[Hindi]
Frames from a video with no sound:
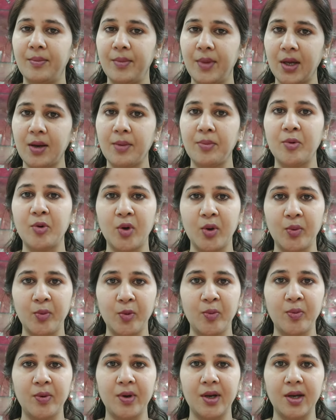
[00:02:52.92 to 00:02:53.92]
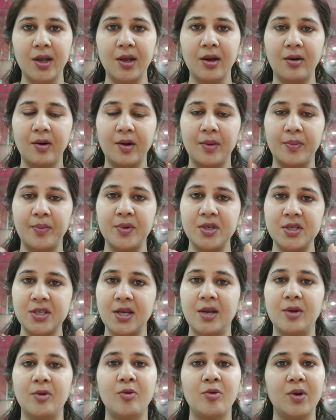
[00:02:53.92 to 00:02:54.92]
मेकअप को रिमूव करके और अपने
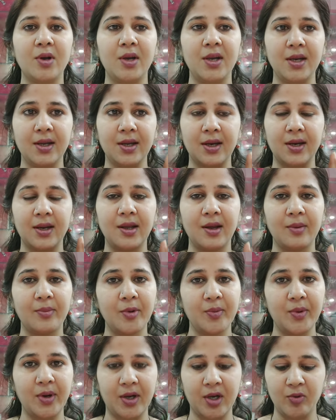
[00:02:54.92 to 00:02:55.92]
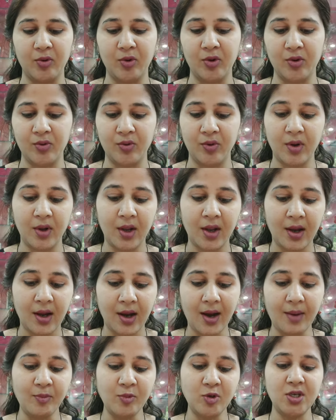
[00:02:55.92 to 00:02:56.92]
चेहरे को क्लीन करके यहाँ पे बैठी हुई हूँ
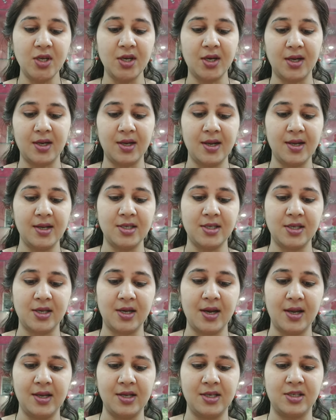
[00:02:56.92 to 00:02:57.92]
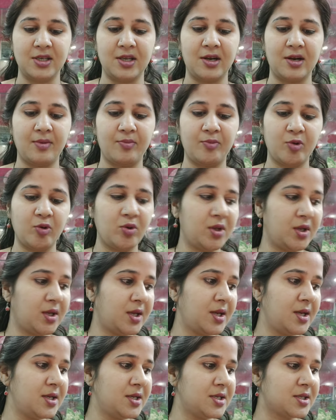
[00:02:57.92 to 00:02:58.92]
अब मुझे करना है इसका स्क्रब तो
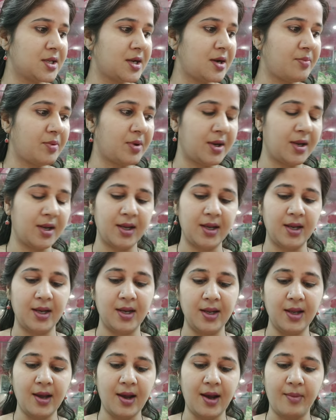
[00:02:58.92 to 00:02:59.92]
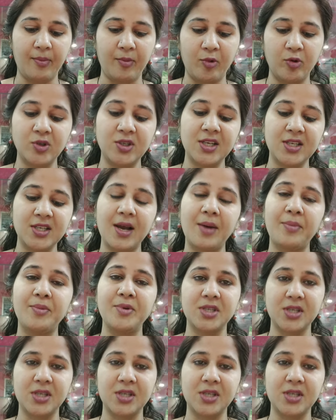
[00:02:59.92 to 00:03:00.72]
देखिए स्क्रब करने के लिए आपको जैसे आप